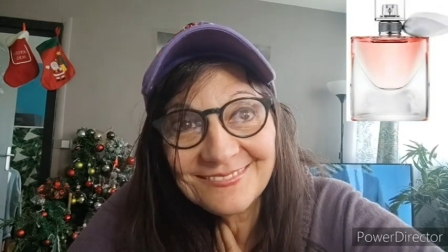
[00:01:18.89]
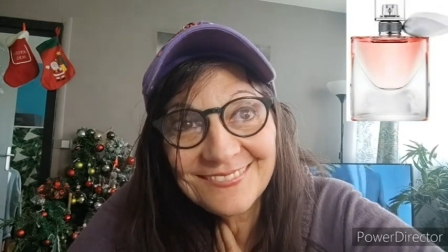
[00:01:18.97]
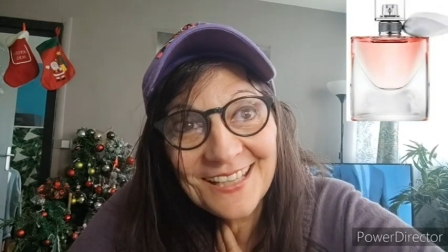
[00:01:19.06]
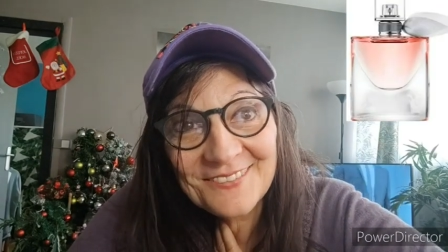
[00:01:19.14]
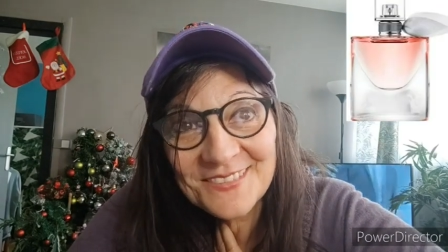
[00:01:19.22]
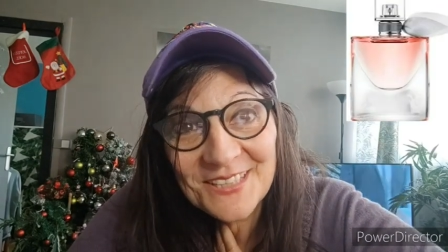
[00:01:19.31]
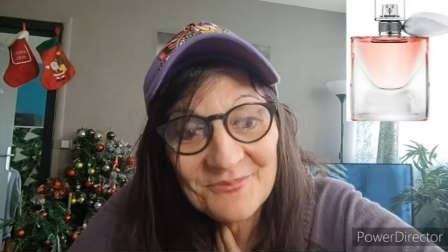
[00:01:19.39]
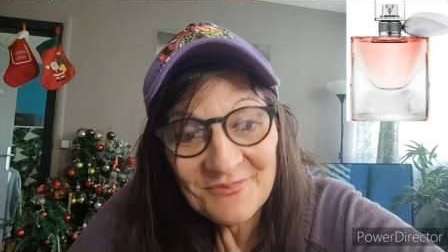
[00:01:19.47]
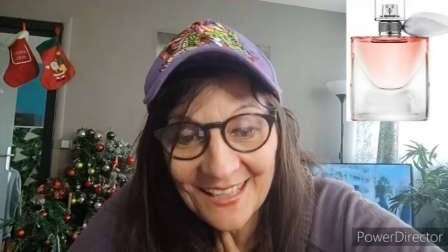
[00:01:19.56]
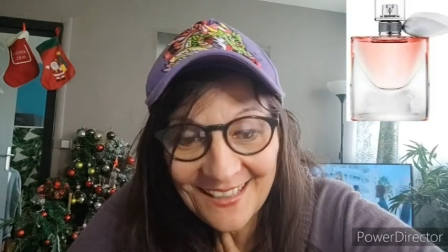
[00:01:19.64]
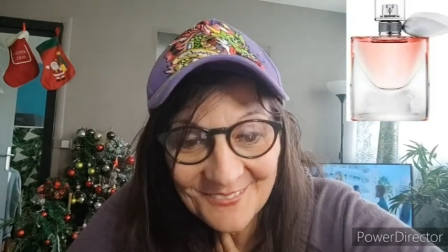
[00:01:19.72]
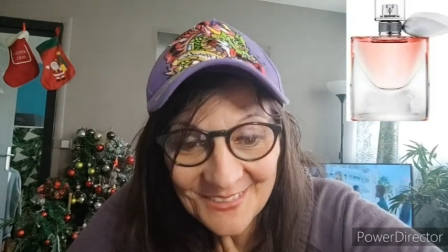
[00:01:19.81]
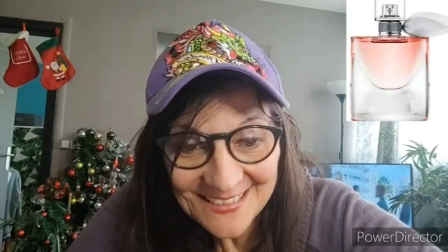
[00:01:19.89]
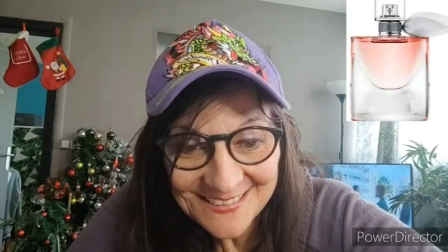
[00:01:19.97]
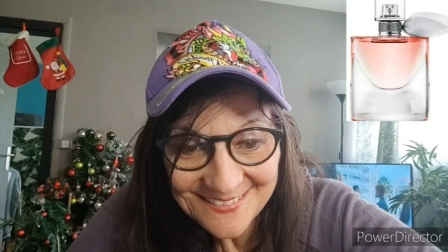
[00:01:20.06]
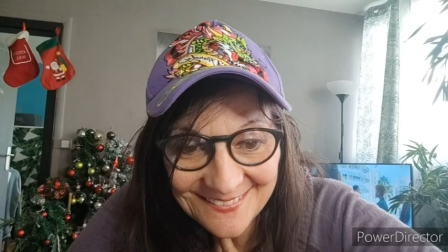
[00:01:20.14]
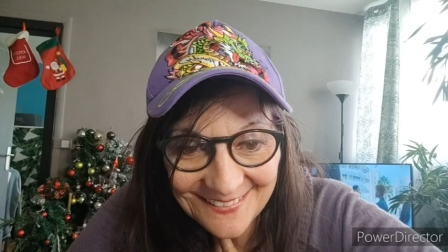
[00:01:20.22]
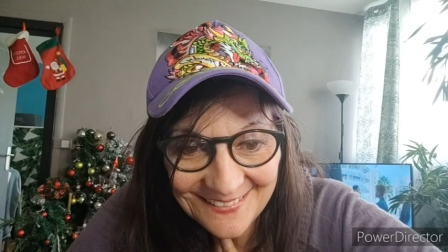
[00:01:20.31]
La vie est belle, bien
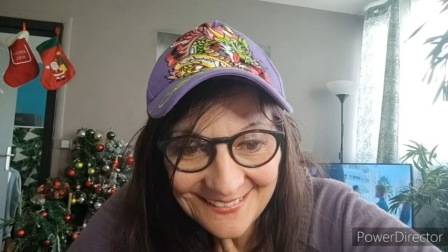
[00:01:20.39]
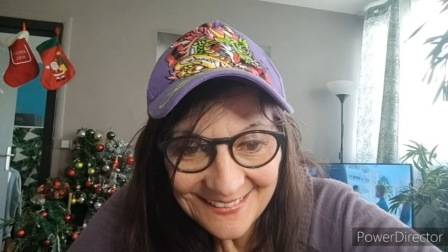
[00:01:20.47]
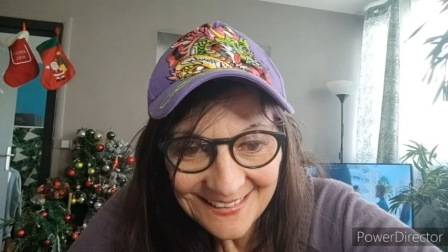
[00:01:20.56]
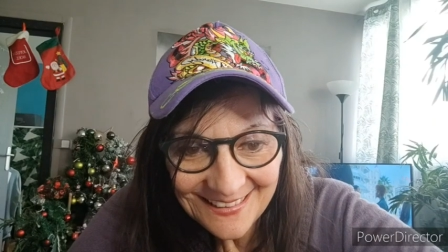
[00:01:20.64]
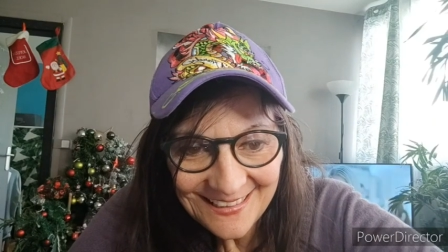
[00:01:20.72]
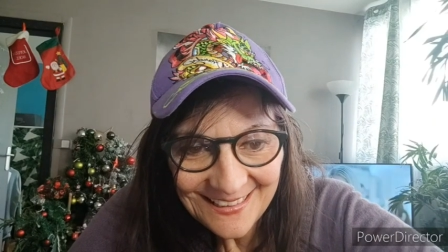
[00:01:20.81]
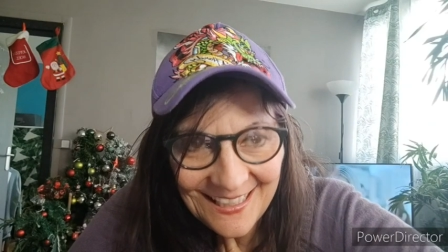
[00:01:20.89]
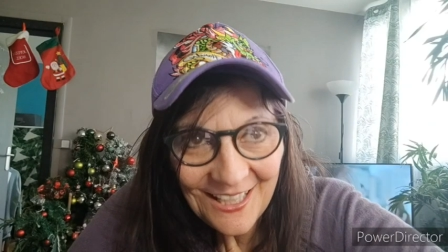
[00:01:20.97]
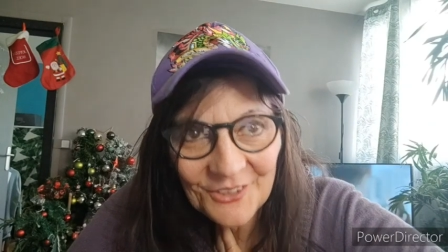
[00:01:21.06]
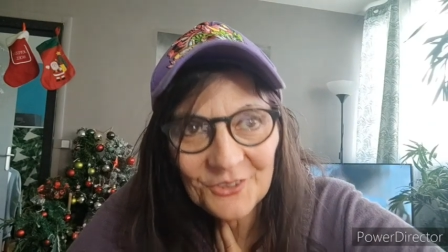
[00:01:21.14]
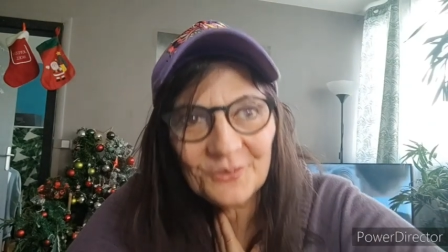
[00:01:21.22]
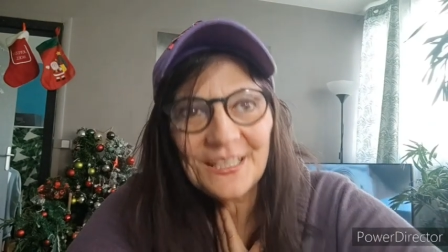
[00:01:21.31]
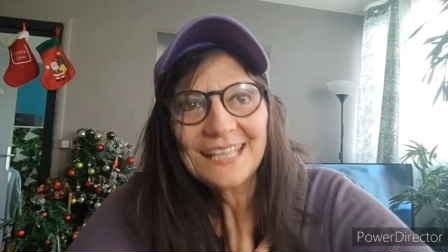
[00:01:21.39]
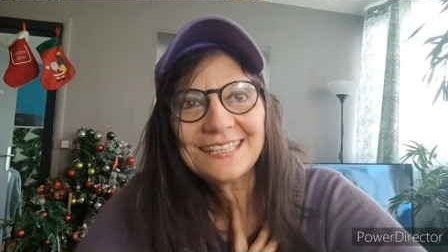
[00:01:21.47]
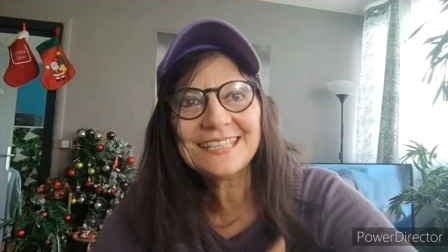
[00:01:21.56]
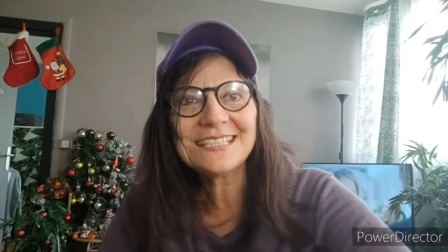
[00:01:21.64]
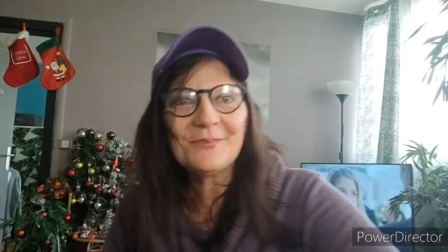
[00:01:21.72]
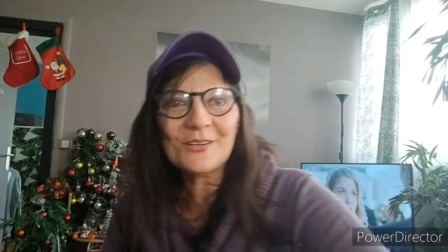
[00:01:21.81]
sûr. Ton
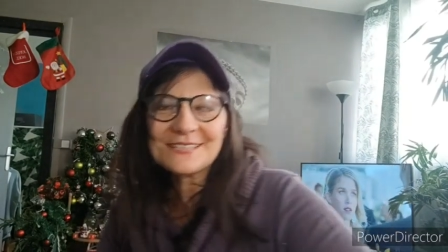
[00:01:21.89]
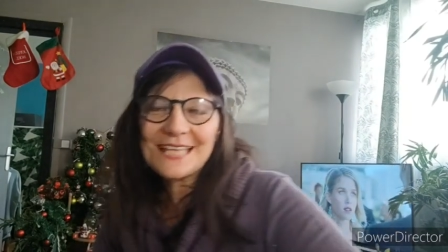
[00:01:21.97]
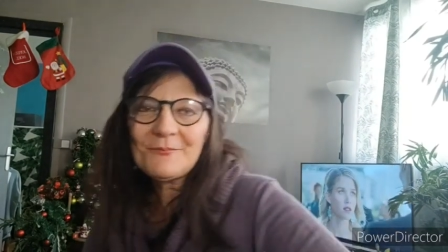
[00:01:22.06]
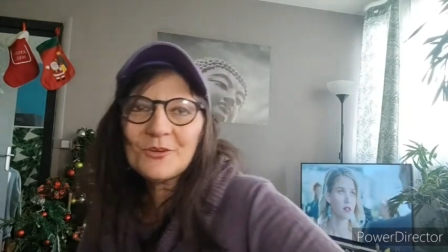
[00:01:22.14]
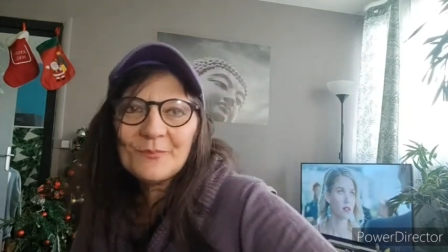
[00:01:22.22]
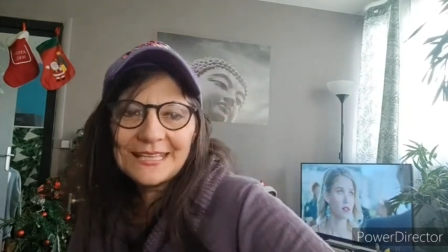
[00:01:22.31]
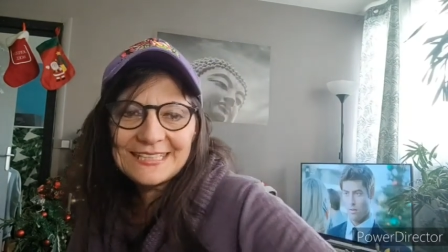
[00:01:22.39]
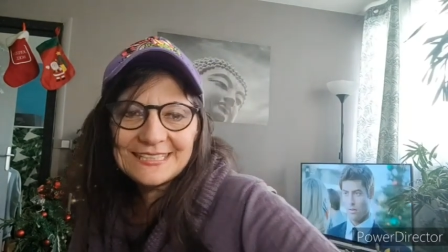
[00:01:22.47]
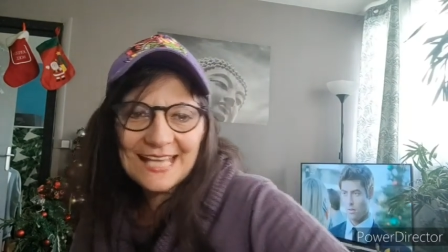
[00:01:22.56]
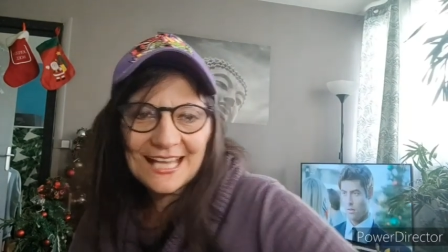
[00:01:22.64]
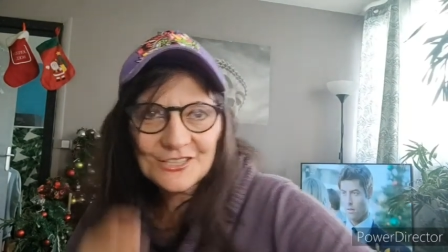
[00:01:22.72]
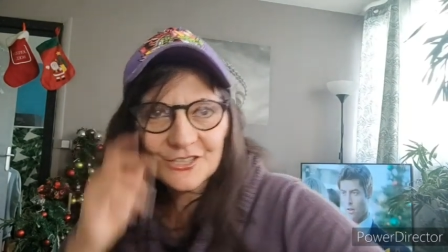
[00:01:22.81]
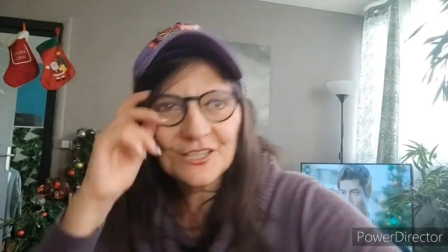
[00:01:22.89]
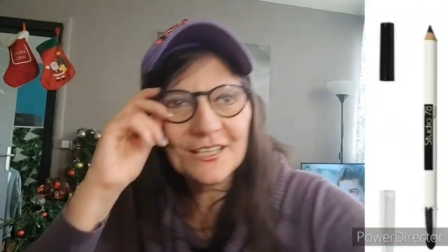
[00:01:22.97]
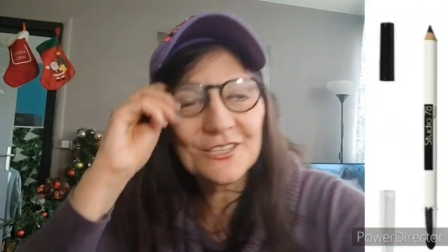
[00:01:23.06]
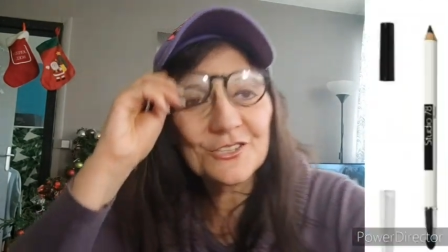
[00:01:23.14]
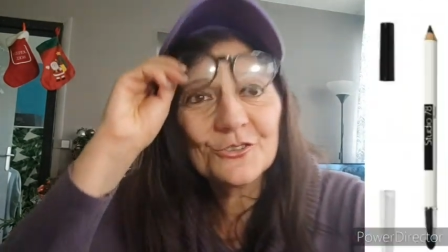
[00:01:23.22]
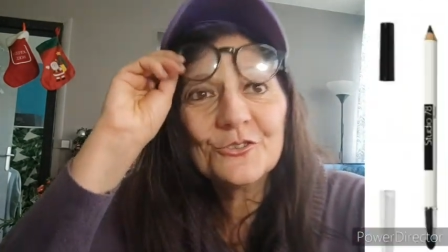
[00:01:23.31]
indispensable maquillage.
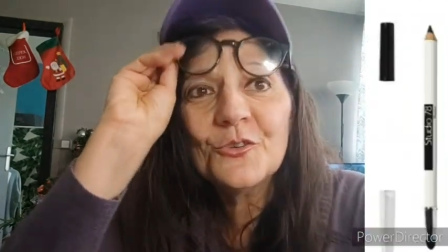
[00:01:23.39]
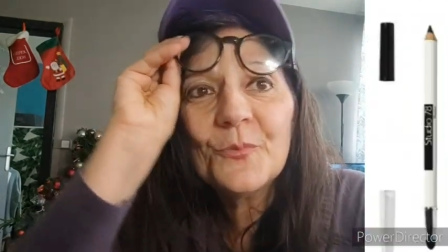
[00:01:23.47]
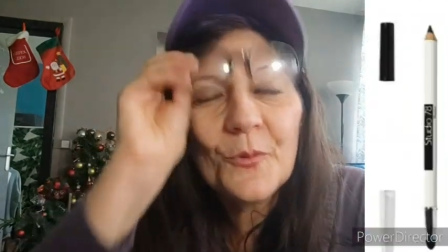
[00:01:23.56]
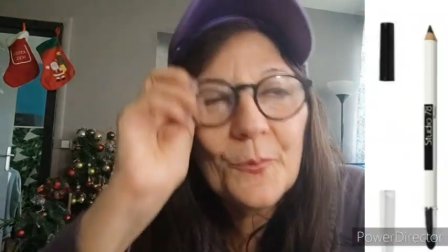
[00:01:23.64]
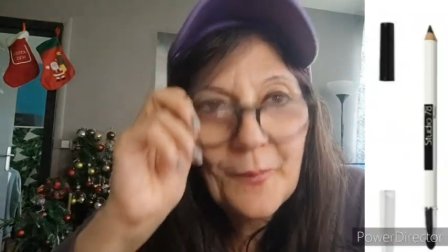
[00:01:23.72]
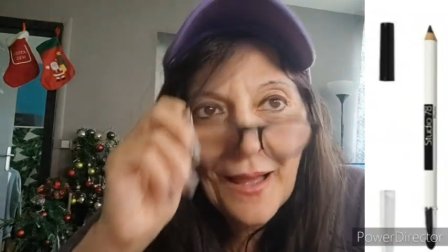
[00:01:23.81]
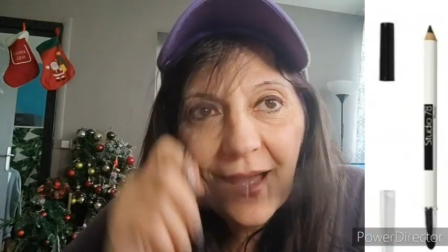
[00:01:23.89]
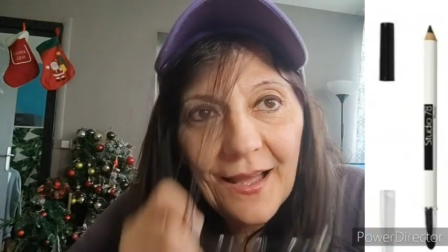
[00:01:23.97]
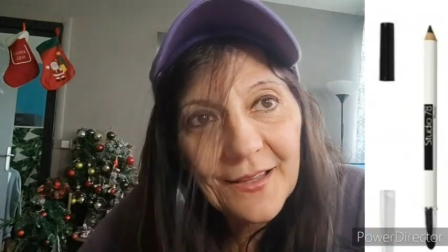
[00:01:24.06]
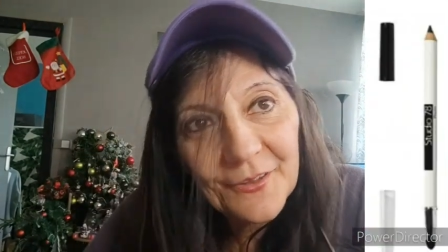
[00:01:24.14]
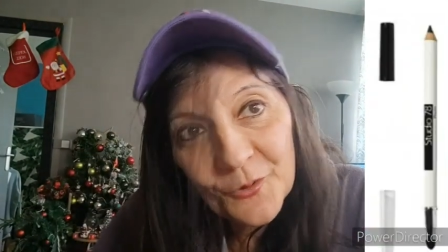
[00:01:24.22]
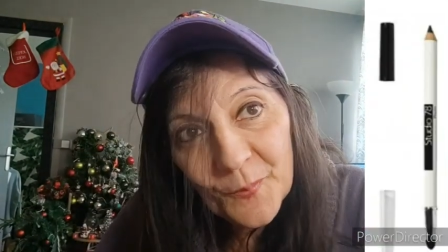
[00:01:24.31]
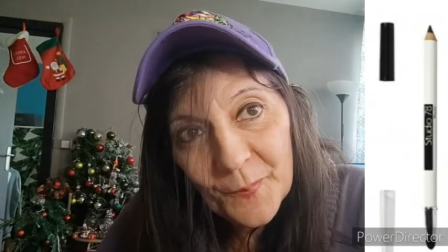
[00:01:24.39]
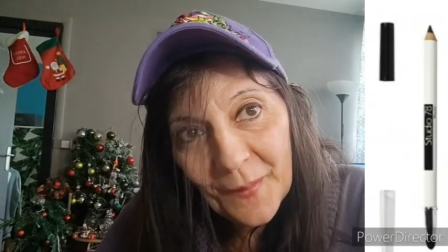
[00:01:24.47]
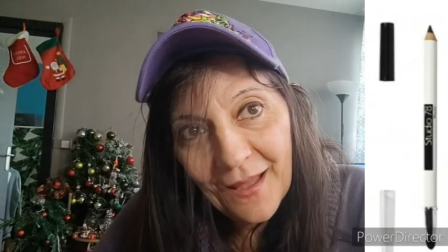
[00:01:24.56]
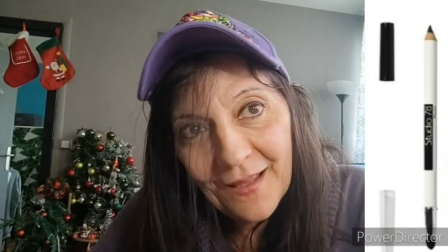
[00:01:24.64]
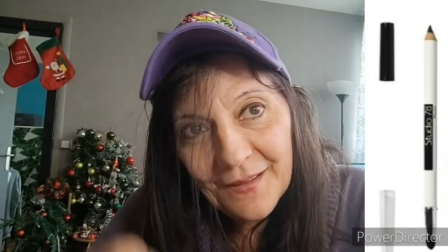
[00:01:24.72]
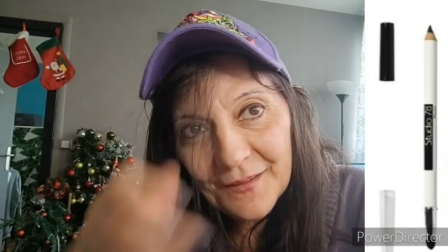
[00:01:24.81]
Je ne peux pas ne
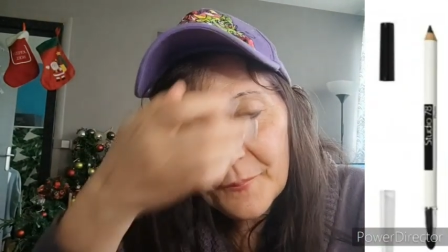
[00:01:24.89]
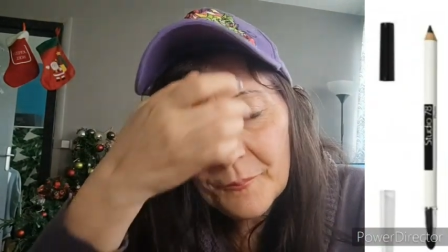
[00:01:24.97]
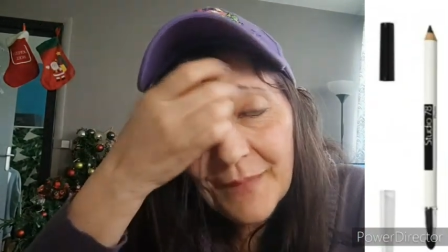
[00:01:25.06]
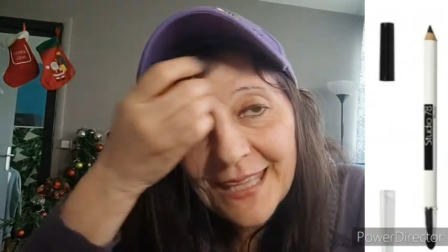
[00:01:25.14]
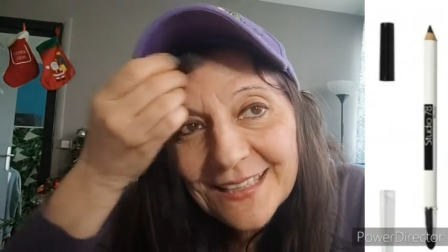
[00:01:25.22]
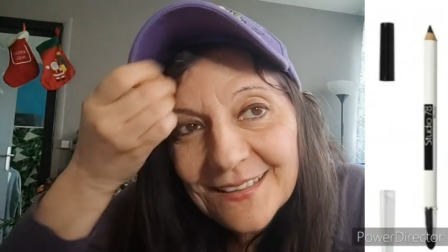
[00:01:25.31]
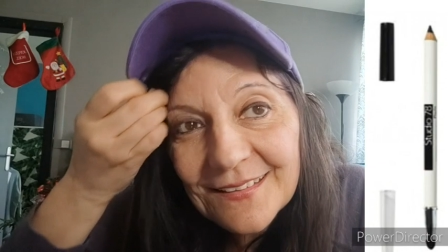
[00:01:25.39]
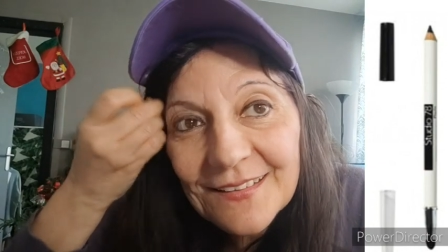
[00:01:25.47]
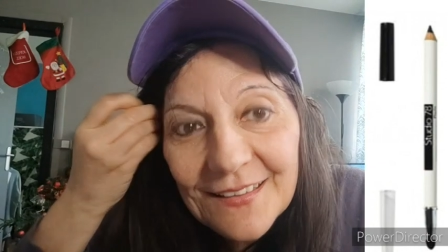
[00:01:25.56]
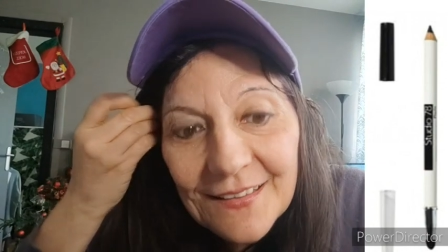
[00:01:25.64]
pas mettre